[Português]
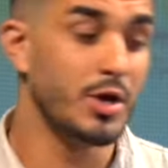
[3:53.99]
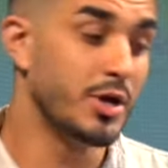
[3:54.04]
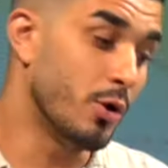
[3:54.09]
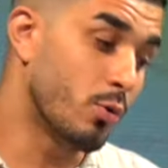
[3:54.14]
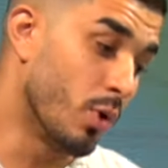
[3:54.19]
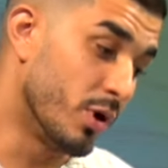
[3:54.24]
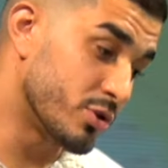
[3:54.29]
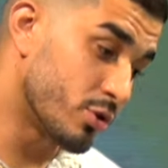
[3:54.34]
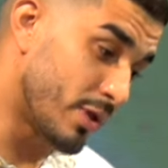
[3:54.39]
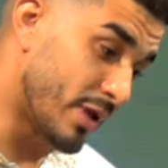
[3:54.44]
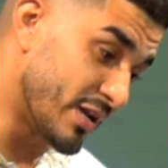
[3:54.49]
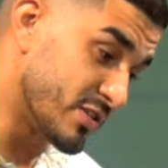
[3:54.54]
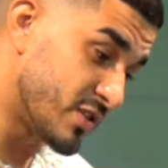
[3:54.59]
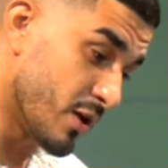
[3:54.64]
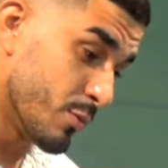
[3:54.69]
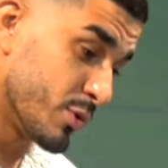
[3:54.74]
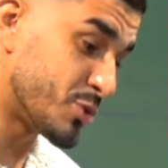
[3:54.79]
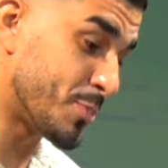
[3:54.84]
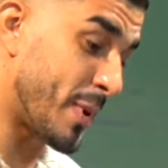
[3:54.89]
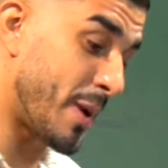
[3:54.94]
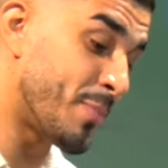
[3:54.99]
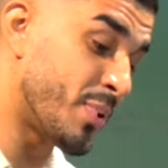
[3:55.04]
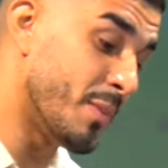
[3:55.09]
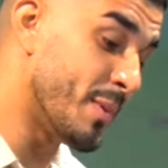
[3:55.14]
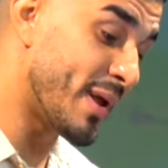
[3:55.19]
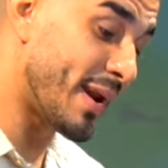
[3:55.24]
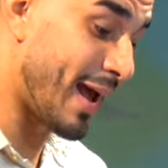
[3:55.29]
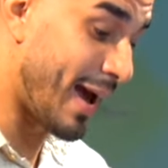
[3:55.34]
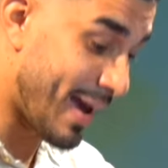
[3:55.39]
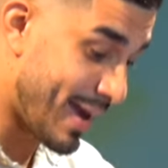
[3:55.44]
E quando nós vamos para
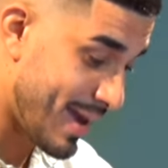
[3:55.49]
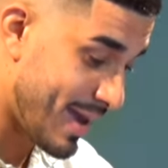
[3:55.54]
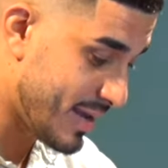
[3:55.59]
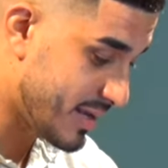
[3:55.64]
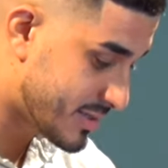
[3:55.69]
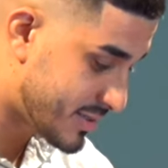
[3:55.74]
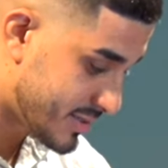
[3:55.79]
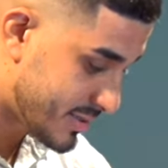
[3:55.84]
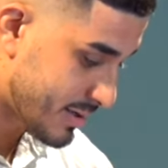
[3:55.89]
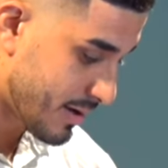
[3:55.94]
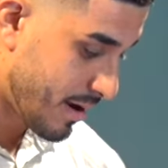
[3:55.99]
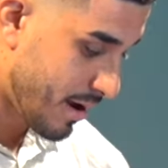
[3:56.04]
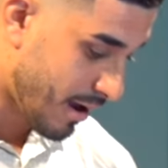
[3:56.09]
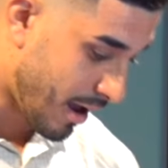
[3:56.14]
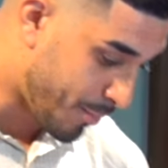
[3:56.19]
1 Reis,